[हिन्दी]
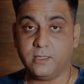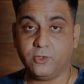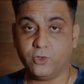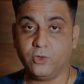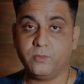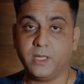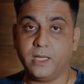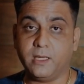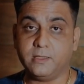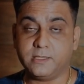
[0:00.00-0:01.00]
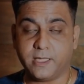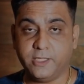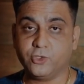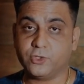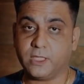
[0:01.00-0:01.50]
यू नो
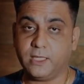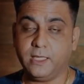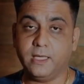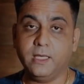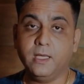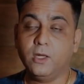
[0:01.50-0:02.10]
जर्नीज हो सकती हैं